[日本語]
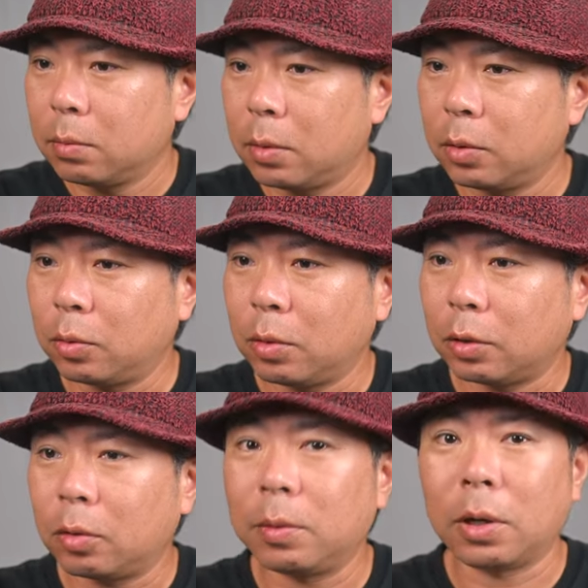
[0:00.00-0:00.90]
窓という
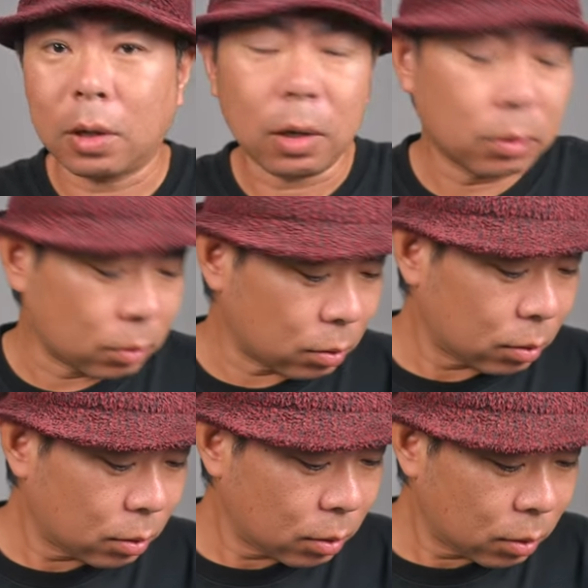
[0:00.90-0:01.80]
か扉か。うん。
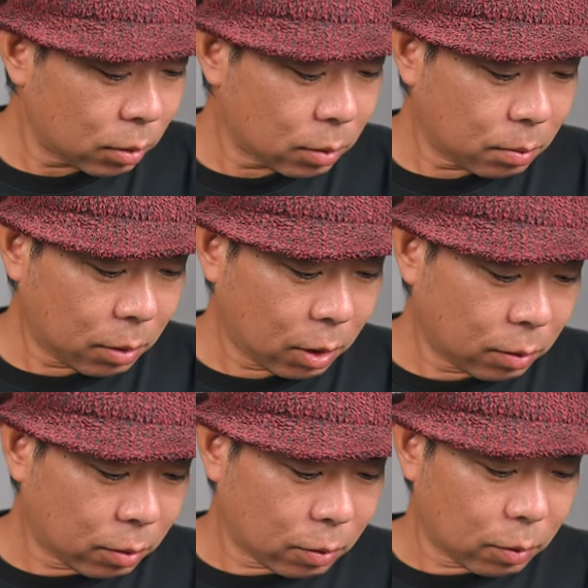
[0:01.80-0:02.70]
まあ、
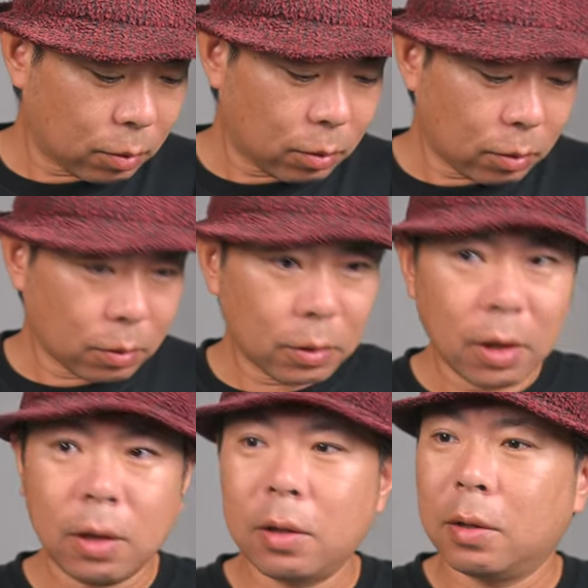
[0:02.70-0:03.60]
あの、ここの
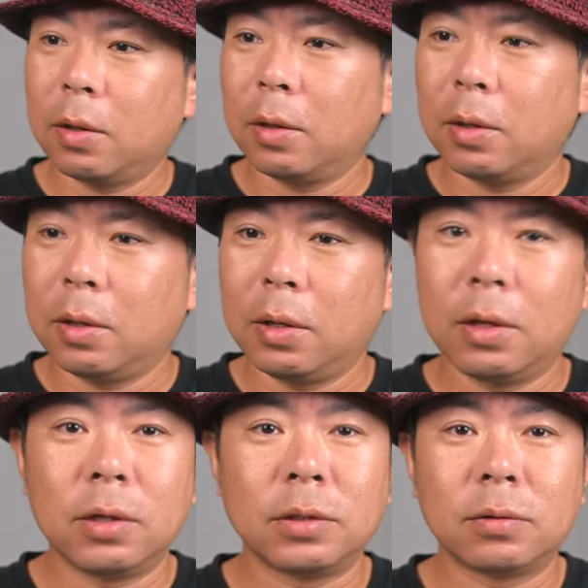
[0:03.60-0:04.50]
ね、
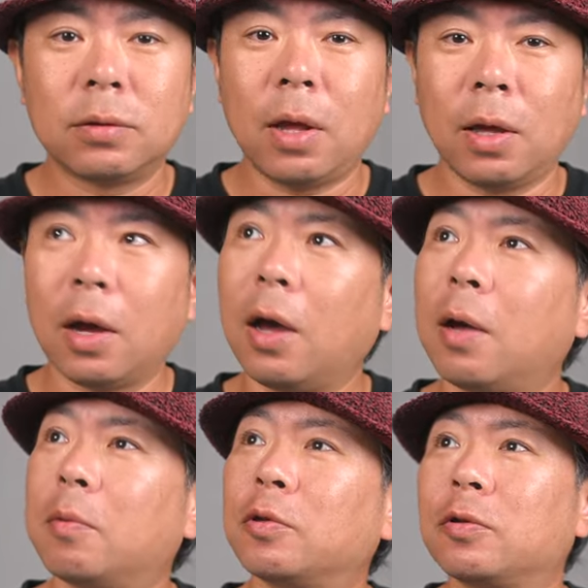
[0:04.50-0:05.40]
えー、室内
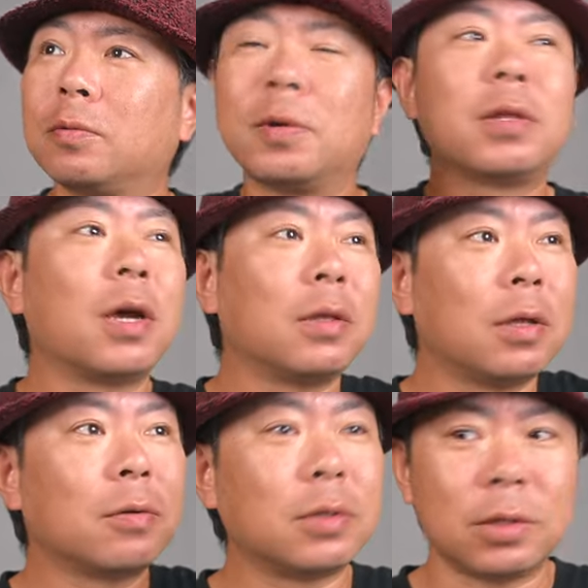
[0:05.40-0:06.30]
がもう照明焚い
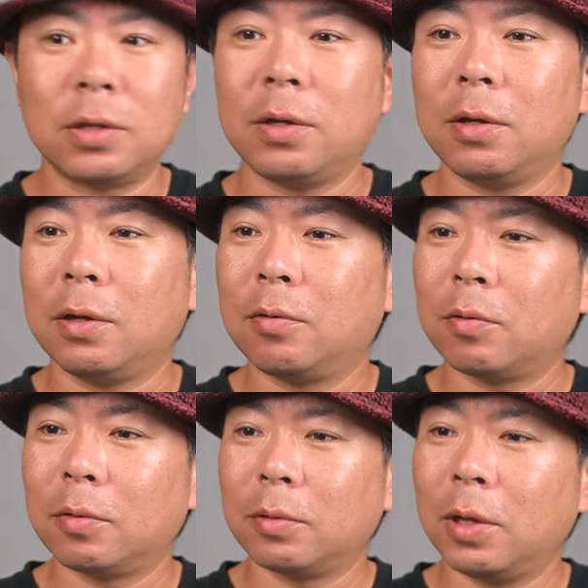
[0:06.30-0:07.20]
てるし、
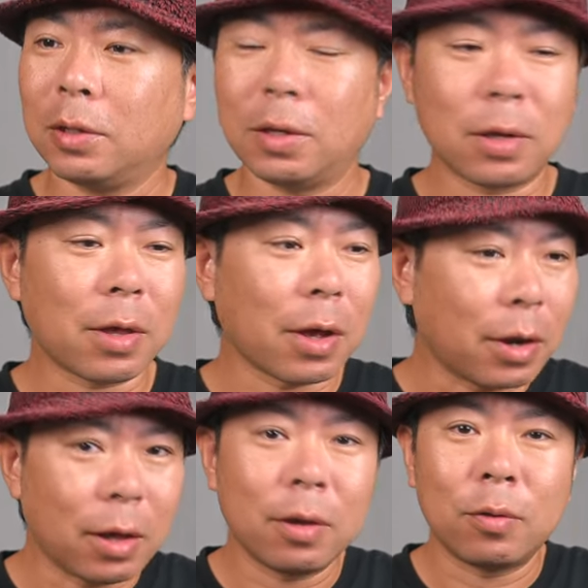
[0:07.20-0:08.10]
この電気機器
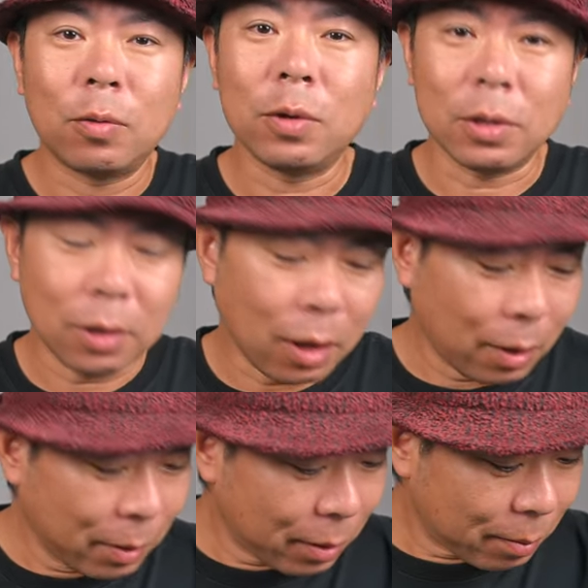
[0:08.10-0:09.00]
がね、多いん
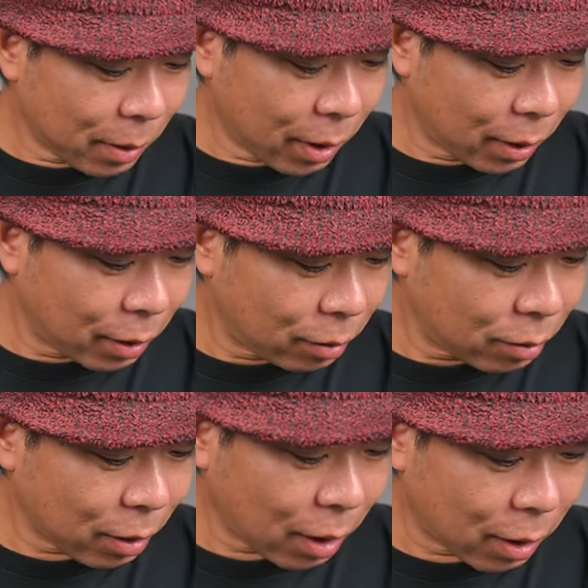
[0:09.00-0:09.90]
で、まあ、
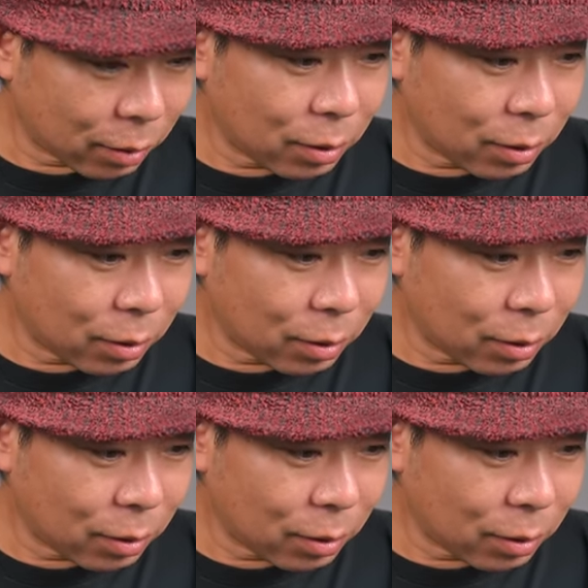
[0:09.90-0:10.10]
熱が発